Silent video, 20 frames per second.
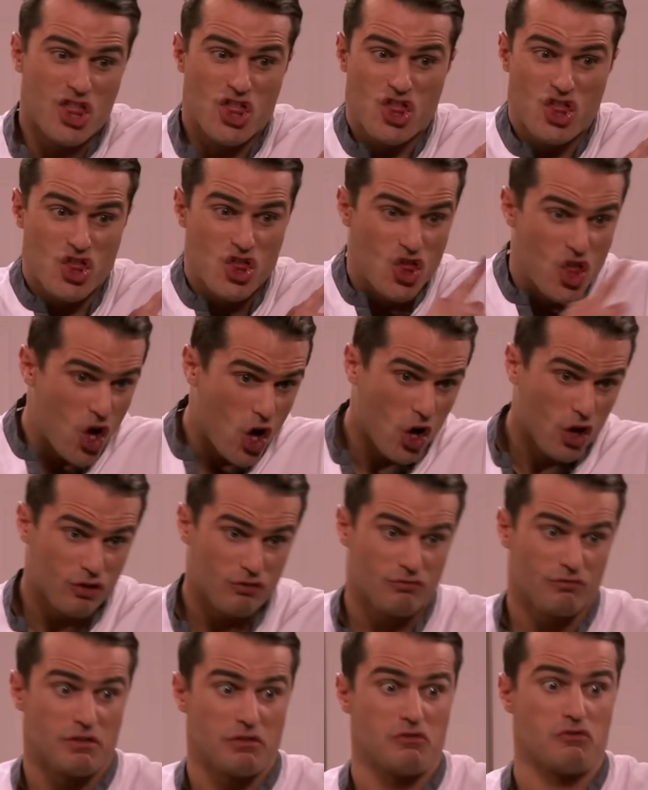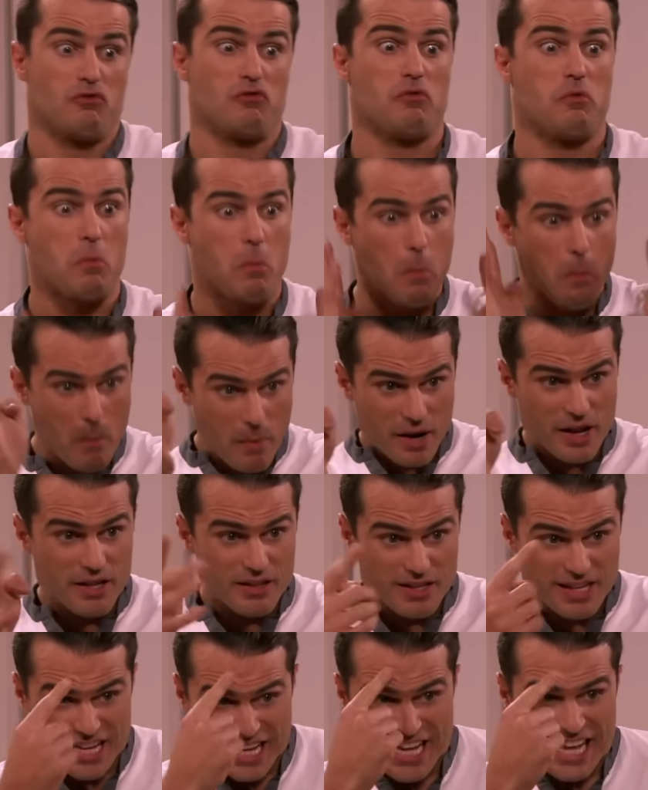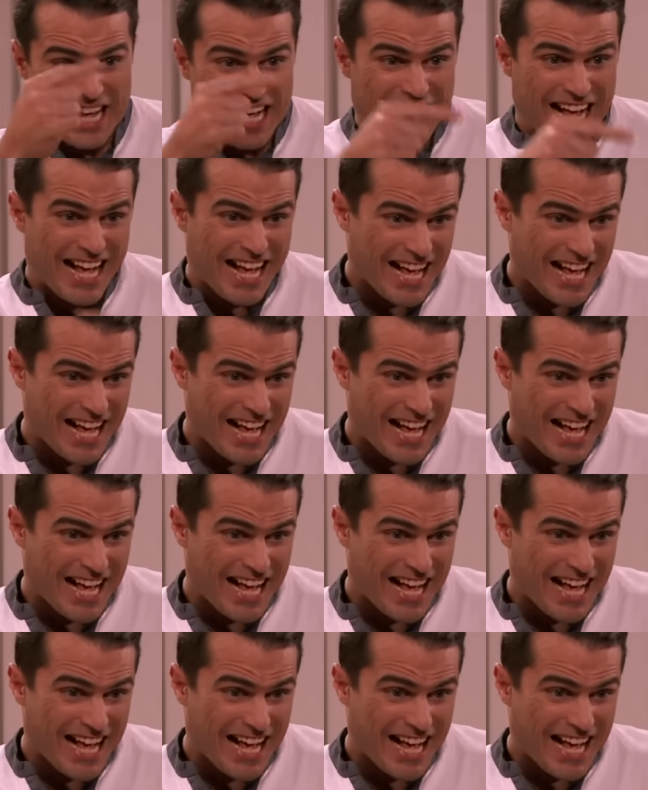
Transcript: Para todos fue una sorpresa